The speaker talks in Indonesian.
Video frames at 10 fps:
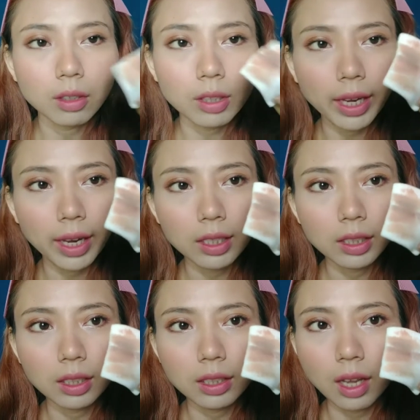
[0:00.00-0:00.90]
oke
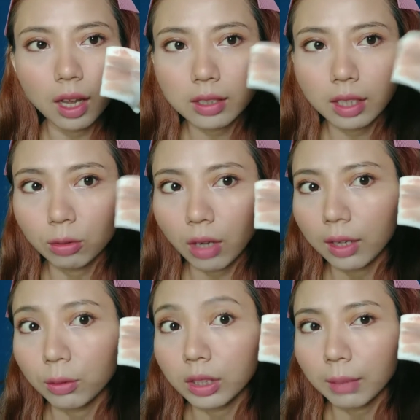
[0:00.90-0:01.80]
ini dia satu
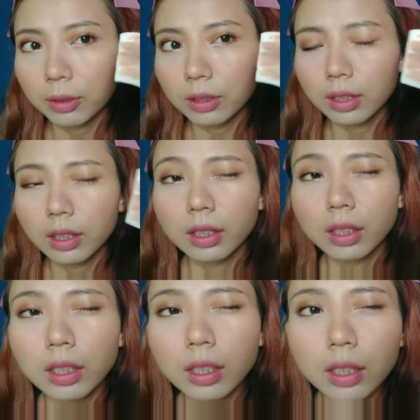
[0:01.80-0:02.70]
kali usap tuh
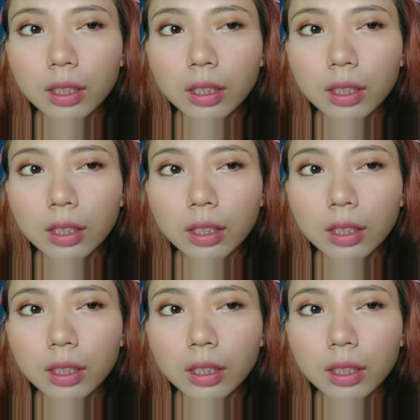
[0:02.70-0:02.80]
segini